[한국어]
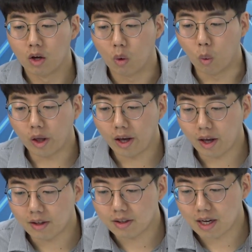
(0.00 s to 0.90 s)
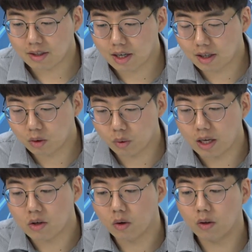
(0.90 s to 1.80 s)
올해 이제 상장을 또
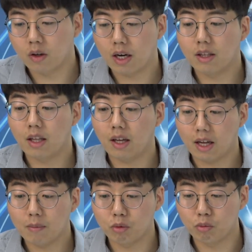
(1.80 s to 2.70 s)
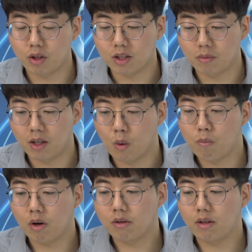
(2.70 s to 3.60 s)
예정한데 한 부분이 있습니다. 네.
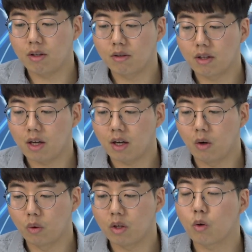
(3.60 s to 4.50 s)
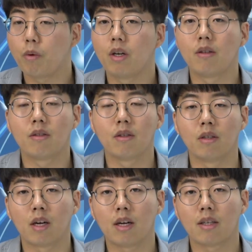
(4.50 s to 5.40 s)
홈플러스 리츠나 롯데쇼핑
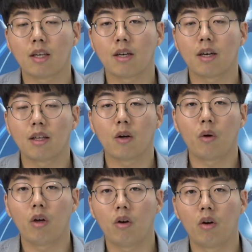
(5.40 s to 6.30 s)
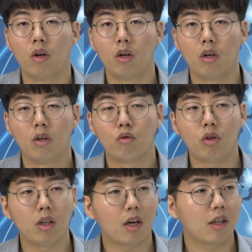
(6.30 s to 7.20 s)
리츠가 상장을 한다고 해요. 네네.
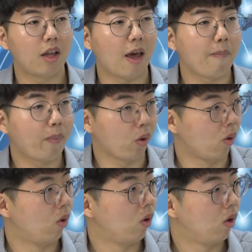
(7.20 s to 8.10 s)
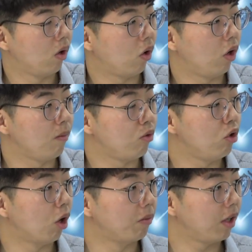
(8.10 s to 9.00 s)
우리나라 대표 거의
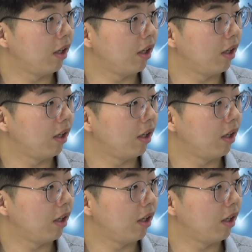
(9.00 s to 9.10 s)
물류업체이기